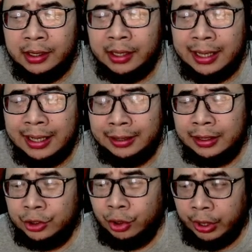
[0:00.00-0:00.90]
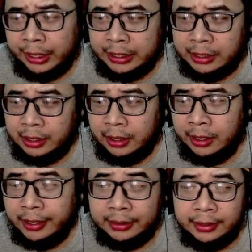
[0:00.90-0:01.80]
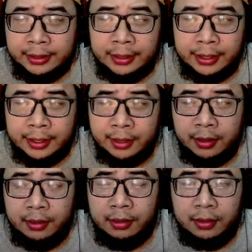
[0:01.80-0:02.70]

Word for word: karakter story di sini nih guys ya, yang ini.